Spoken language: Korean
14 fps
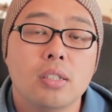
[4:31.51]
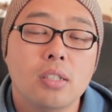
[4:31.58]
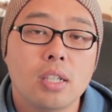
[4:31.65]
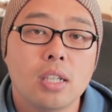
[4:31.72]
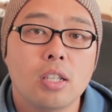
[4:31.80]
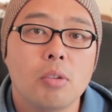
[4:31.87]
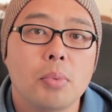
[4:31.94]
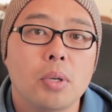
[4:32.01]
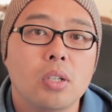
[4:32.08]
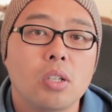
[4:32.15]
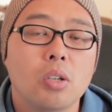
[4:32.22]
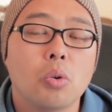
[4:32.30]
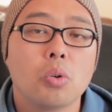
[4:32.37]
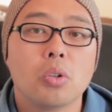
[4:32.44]
그렇게
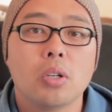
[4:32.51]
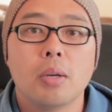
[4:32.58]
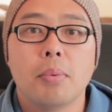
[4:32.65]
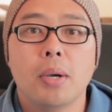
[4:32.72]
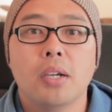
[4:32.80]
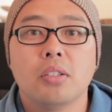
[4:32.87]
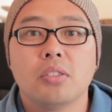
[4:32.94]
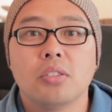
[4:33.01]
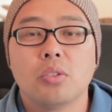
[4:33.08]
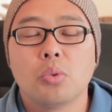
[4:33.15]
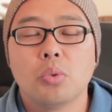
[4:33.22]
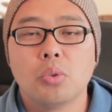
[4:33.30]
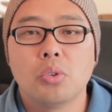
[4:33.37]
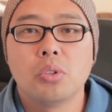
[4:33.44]
되면은 이 코로나 바이러스
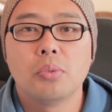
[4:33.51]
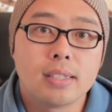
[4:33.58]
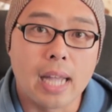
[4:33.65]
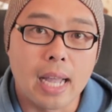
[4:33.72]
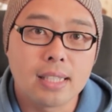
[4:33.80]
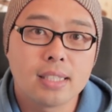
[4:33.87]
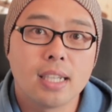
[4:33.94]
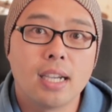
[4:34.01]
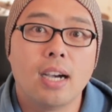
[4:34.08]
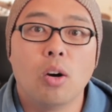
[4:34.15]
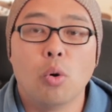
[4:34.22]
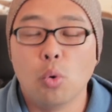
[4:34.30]
또 4차,